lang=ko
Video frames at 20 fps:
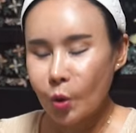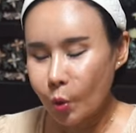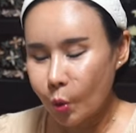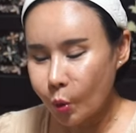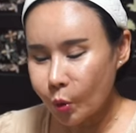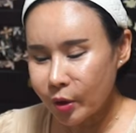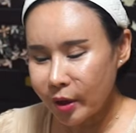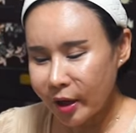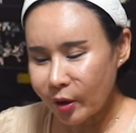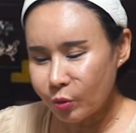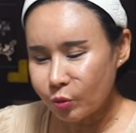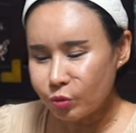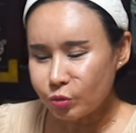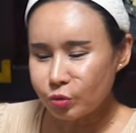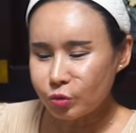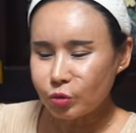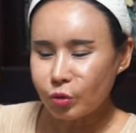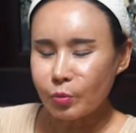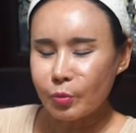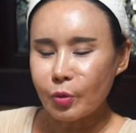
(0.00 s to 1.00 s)
올해
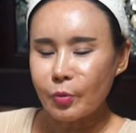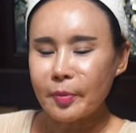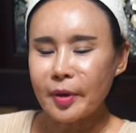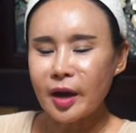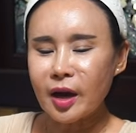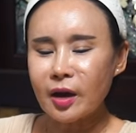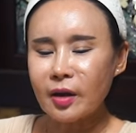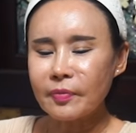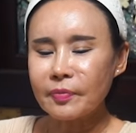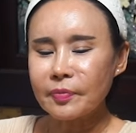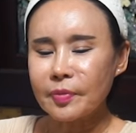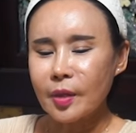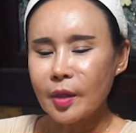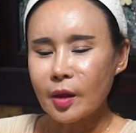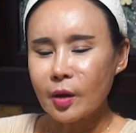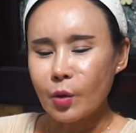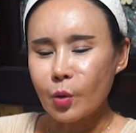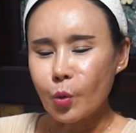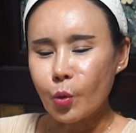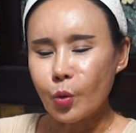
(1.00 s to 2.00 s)
운으로 보면
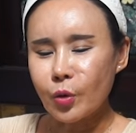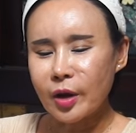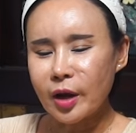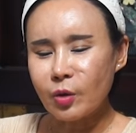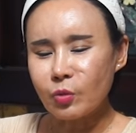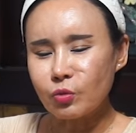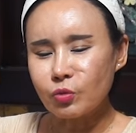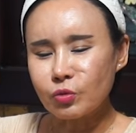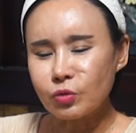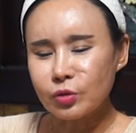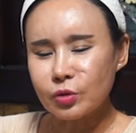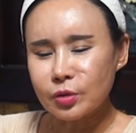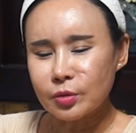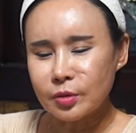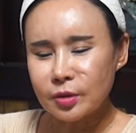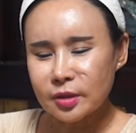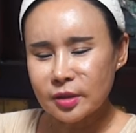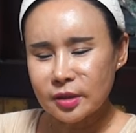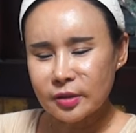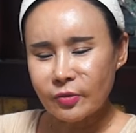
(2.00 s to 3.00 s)
올해
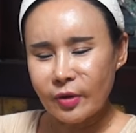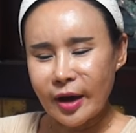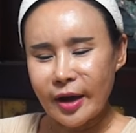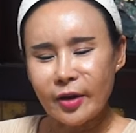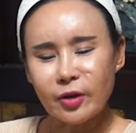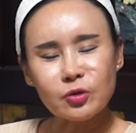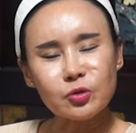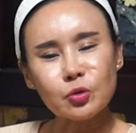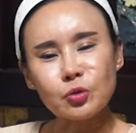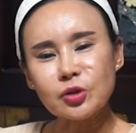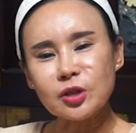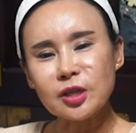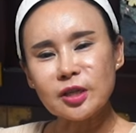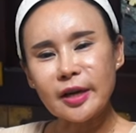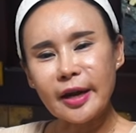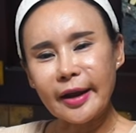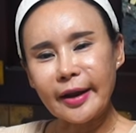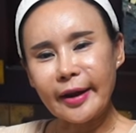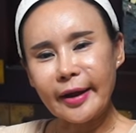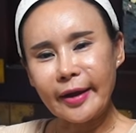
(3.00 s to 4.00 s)
운은 과연 좋진
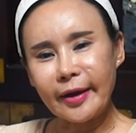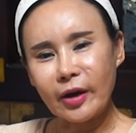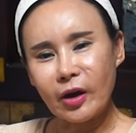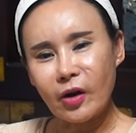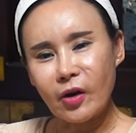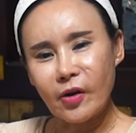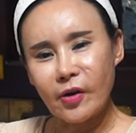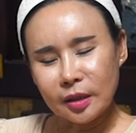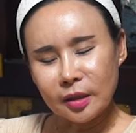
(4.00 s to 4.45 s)
않아요.